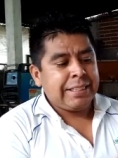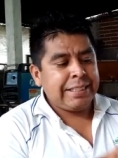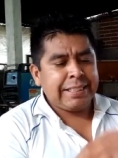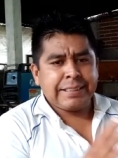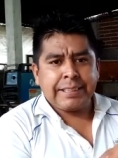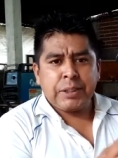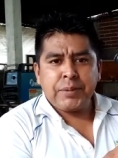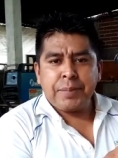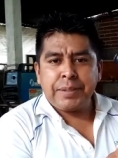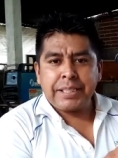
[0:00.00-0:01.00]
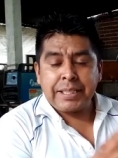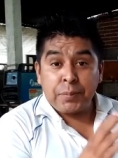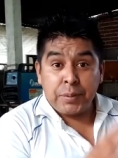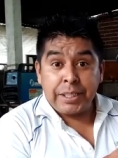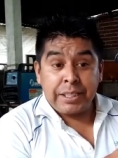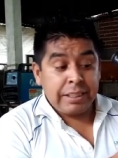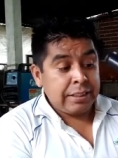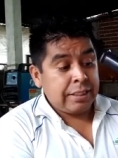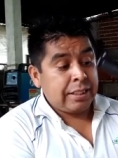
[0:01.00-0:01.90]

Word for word: y que sea de una marca buena.